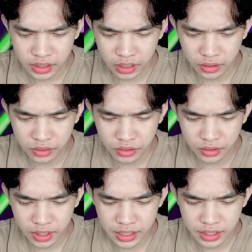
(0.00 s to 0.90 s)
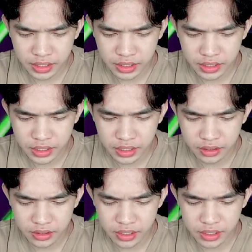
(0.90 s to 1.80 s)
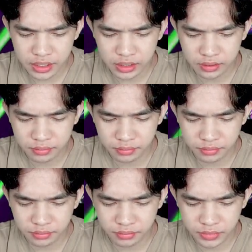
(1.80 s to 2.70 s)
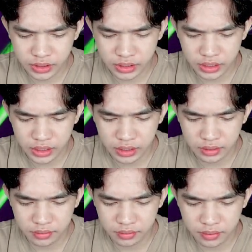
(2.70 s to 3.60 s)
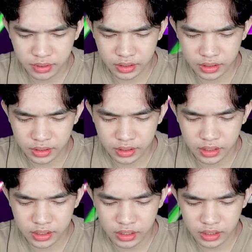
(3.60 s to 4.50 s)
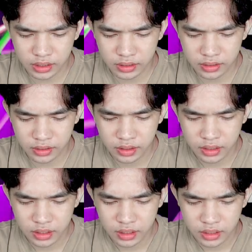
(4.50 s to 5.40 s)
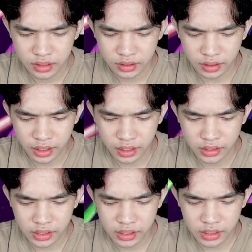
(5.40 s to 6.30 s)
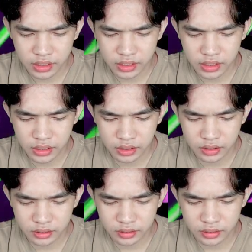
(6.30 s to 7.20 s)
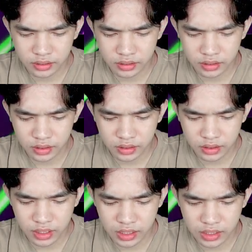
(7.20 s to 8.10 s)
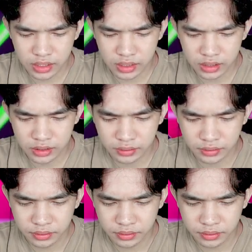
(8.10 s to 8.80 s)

slow dulu guys kita kesini dulu set set mm, set oke okay, set set nice oke